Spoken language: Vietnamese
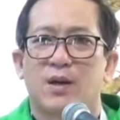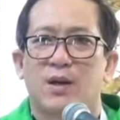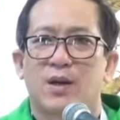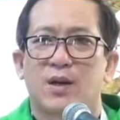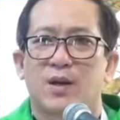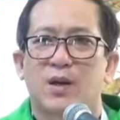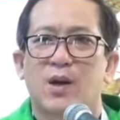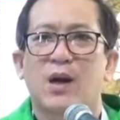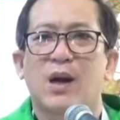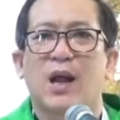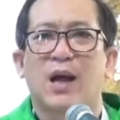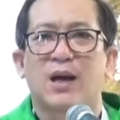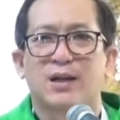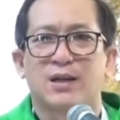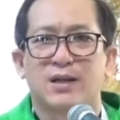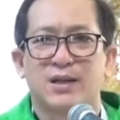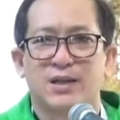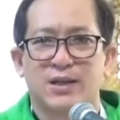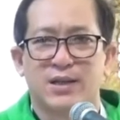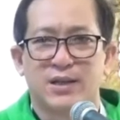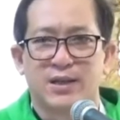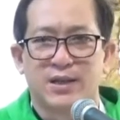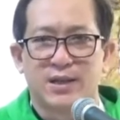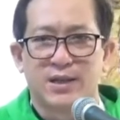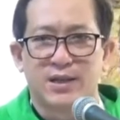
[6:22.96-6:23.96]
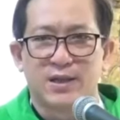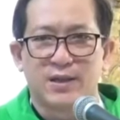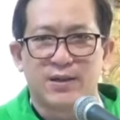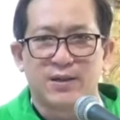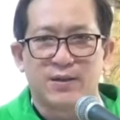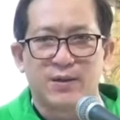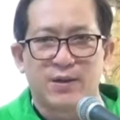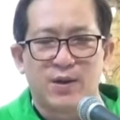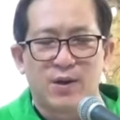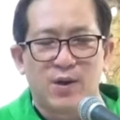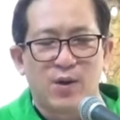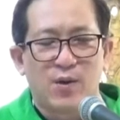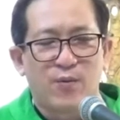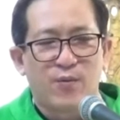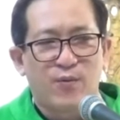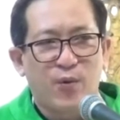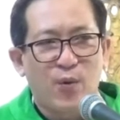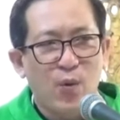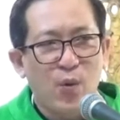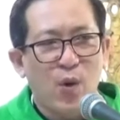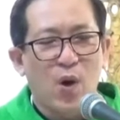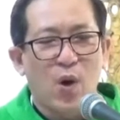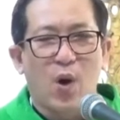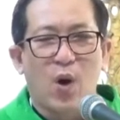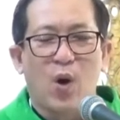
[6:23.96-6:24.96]
đó là người
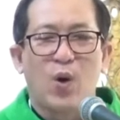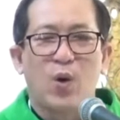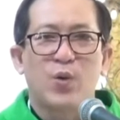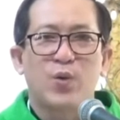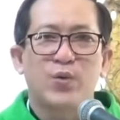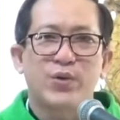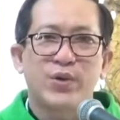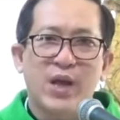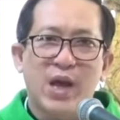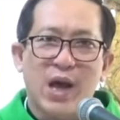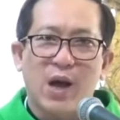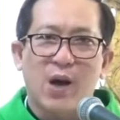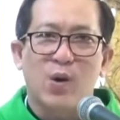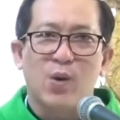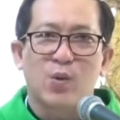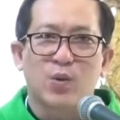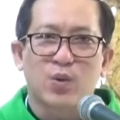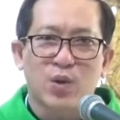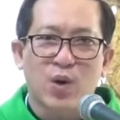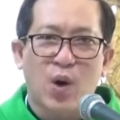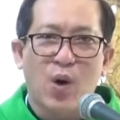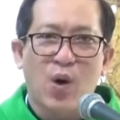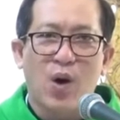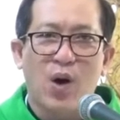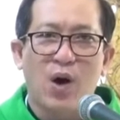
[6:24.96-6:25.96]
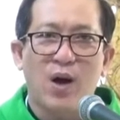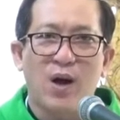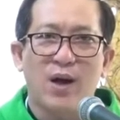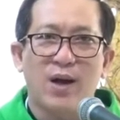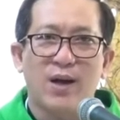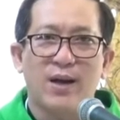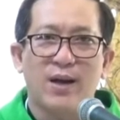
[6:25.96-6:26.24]
phú hộ giàu có,